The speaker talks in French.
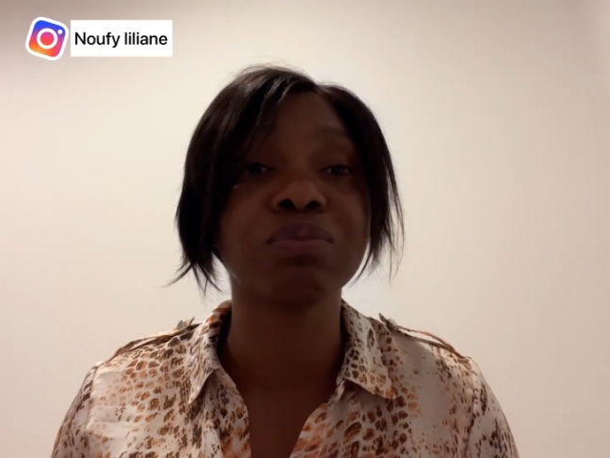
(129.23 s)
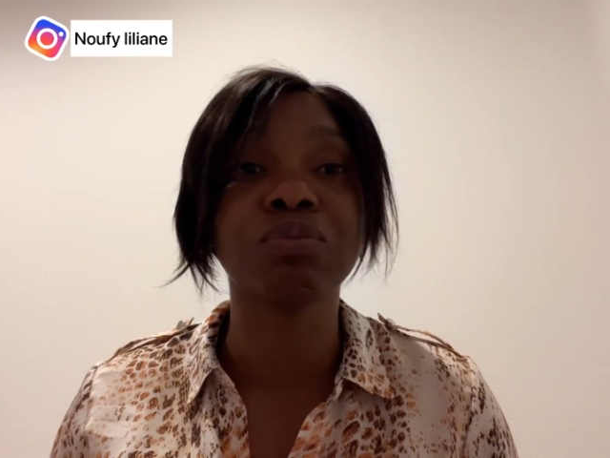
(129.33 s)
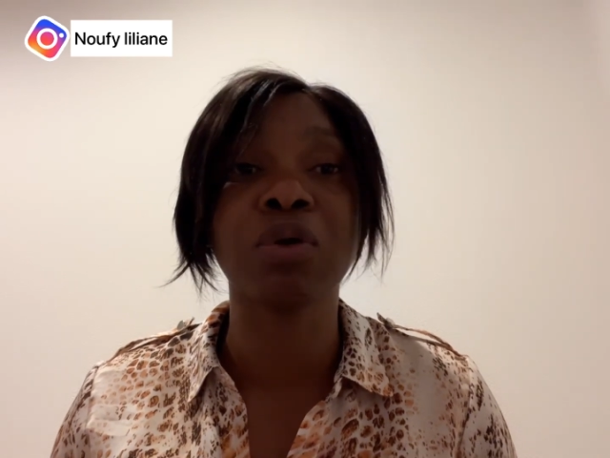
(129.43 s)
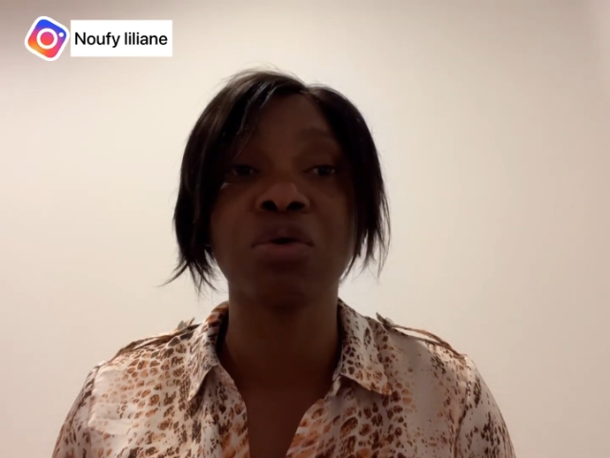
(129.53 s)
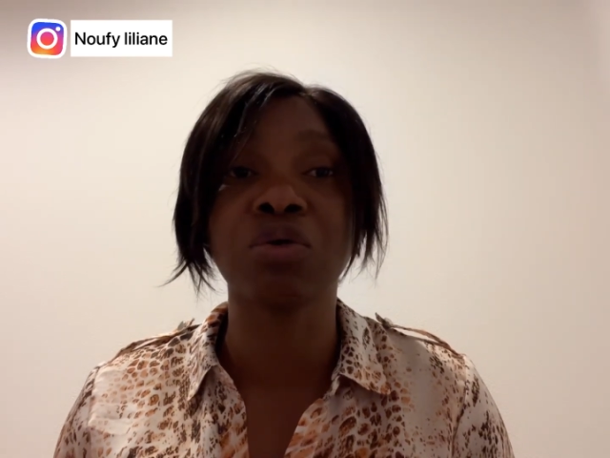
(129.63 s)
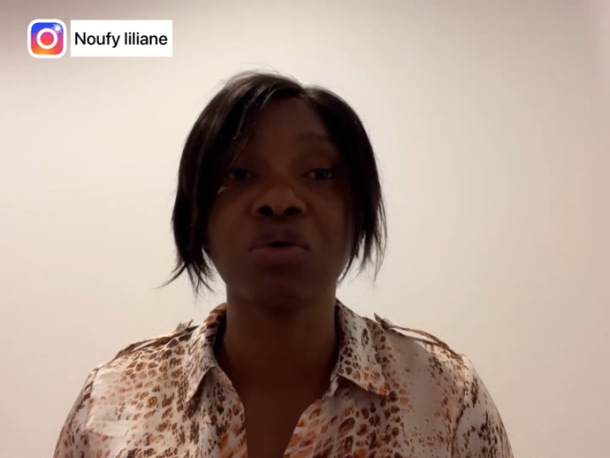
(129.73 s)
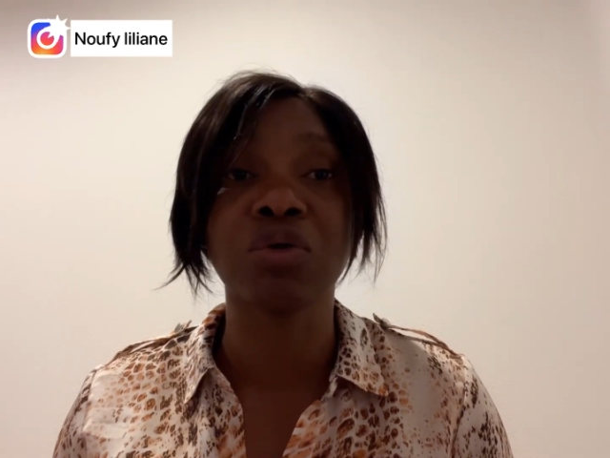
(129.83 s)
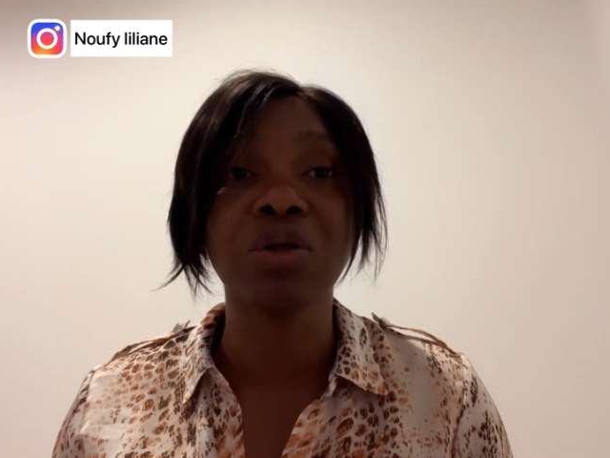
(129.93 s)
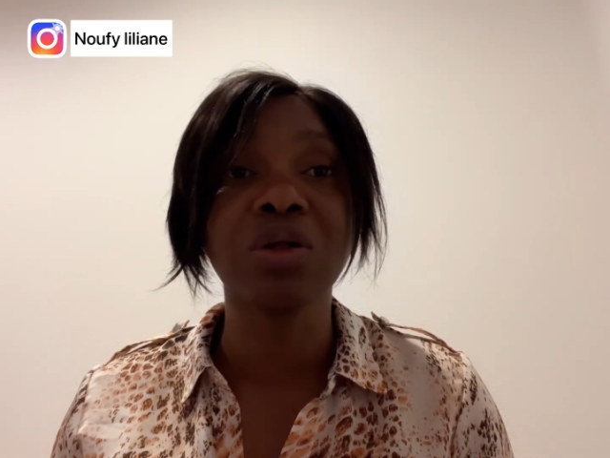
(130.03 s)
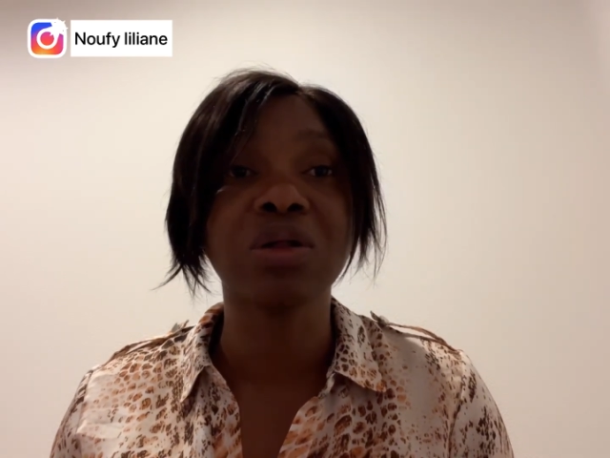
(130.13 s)
euh,
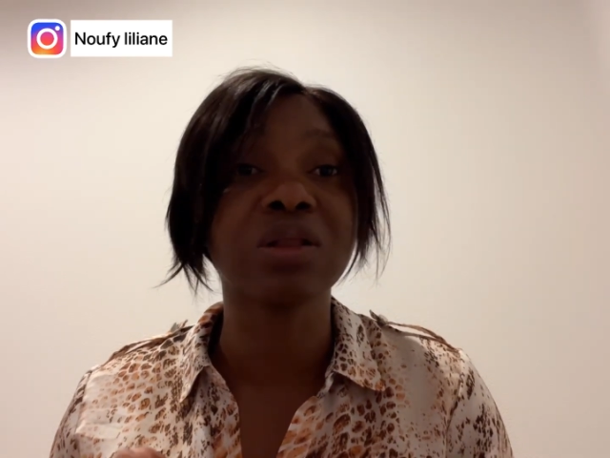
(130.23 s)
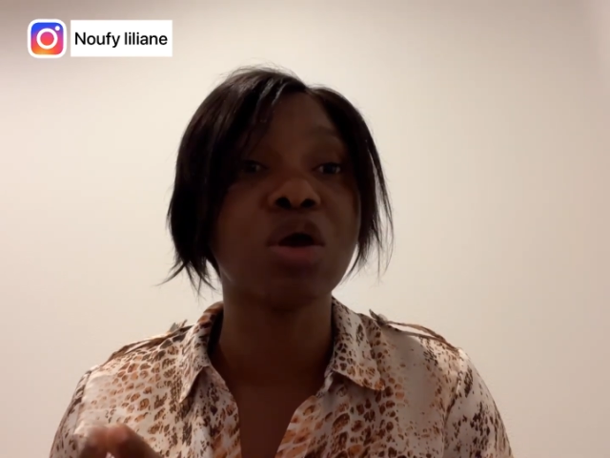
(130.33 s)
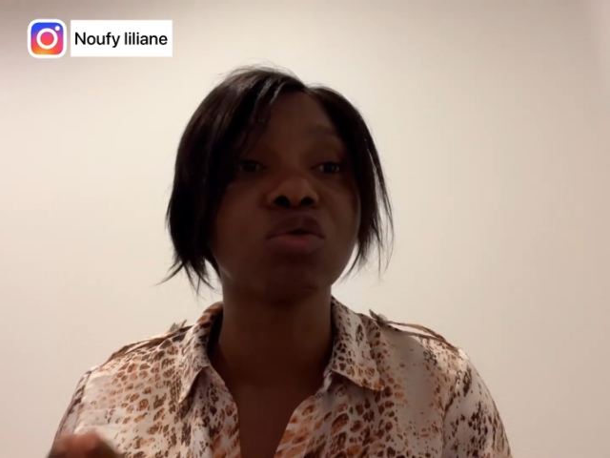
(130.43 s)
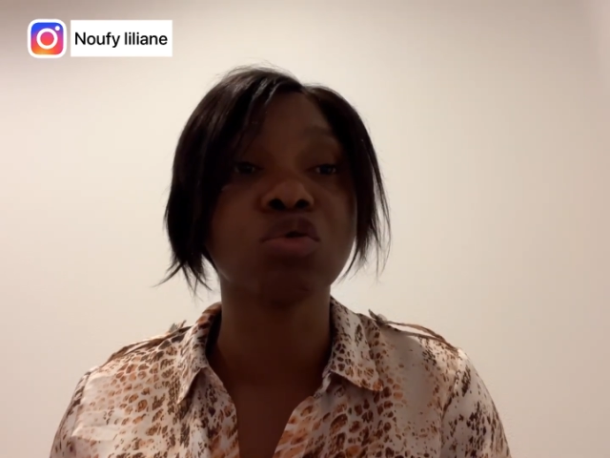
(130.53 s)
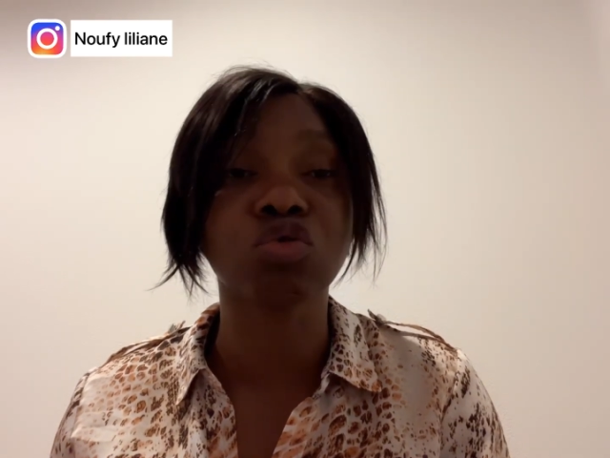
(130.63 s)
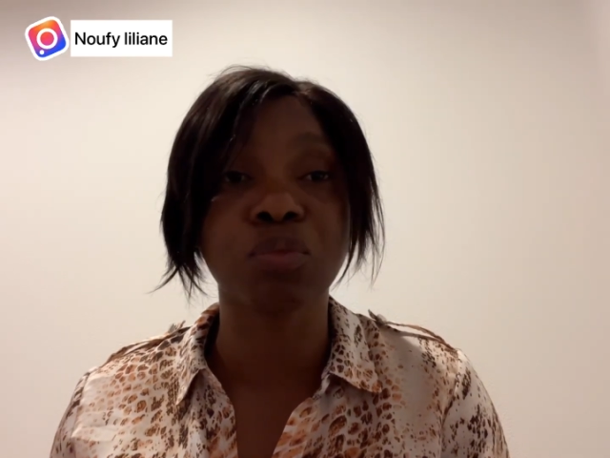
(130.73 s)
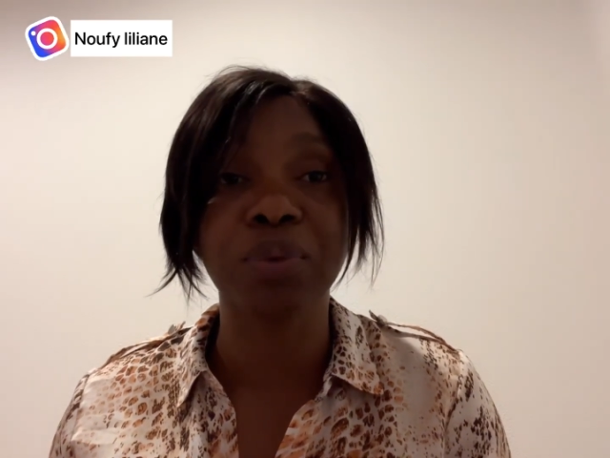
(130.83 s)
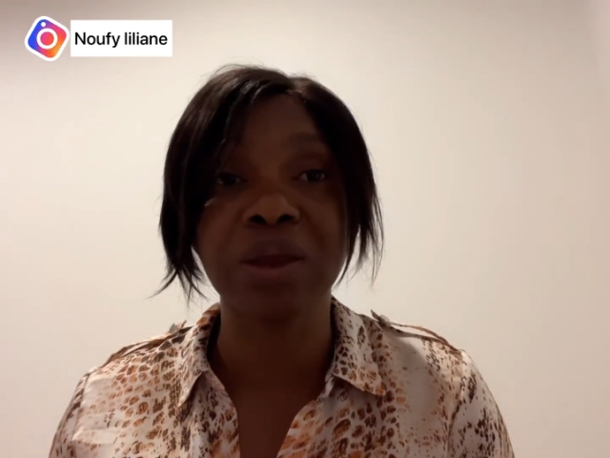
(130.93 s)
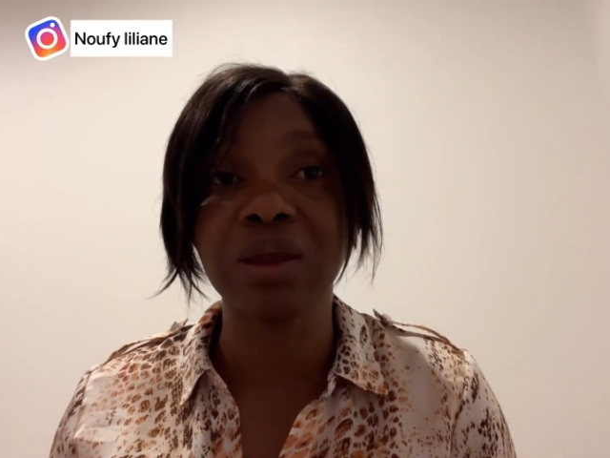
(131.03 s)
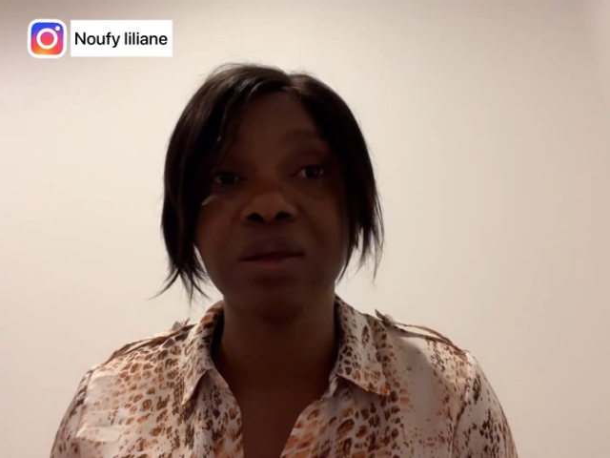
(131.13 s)
dans un autre
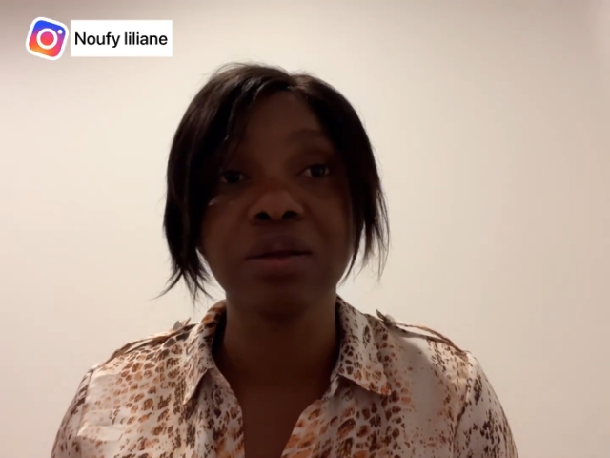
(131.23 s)
pays.